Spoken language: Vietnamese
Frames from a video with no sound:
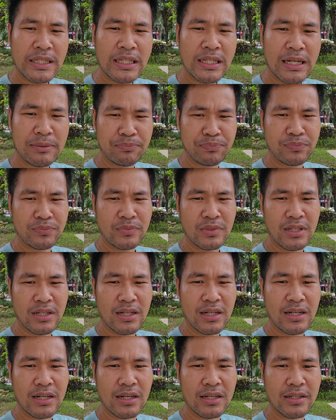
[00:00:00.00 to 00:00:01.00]
lẻ năm
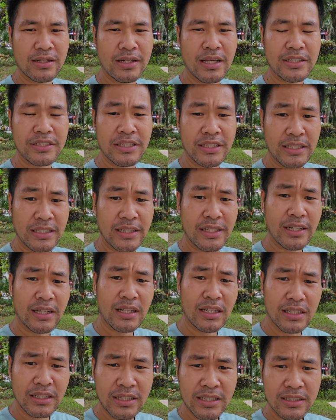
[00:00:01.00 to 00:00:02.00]
à, địa chỉ
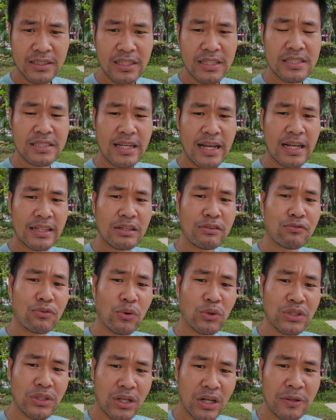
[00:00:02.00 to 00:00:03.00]
nơi, thị xã, thành
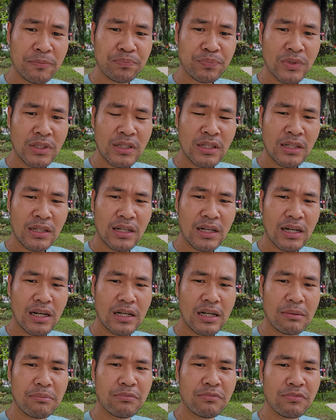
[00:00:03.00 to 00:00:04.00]
phố gì đó à,
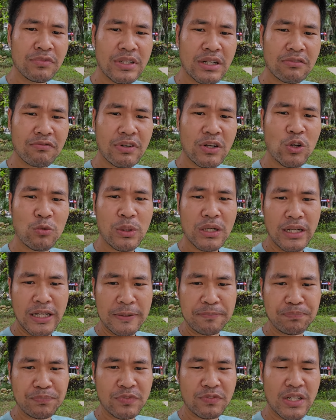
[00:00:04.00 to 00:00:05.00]
cấm việc phân lô bán
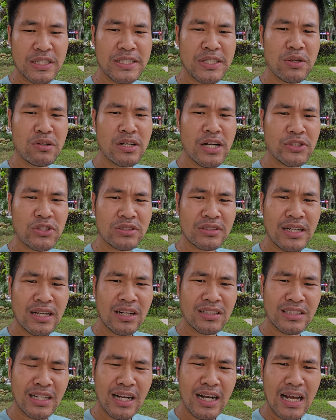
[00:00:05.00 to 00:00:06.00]
nền, và nhiều người cho
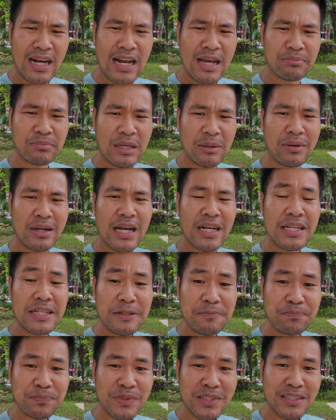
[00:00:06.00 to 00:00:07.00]
rằng là sẽ khan hàng, tăng khan
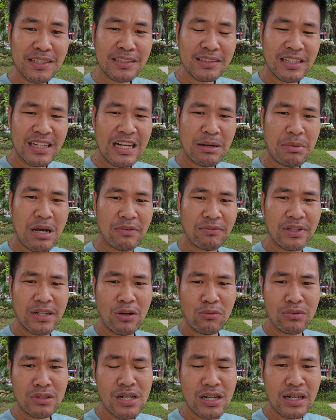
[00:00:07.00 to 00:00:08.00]
hiếm. Thì các bạn phải
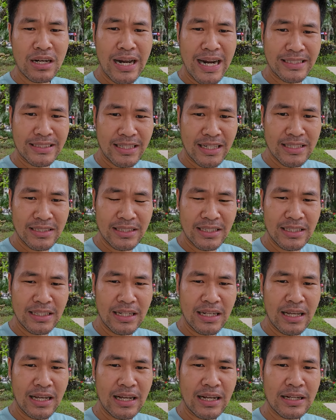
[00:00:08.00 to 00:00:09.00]
đọc ngược lại rằng là gì,
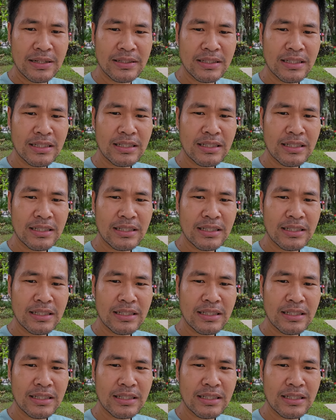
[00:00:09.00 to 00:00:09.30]
là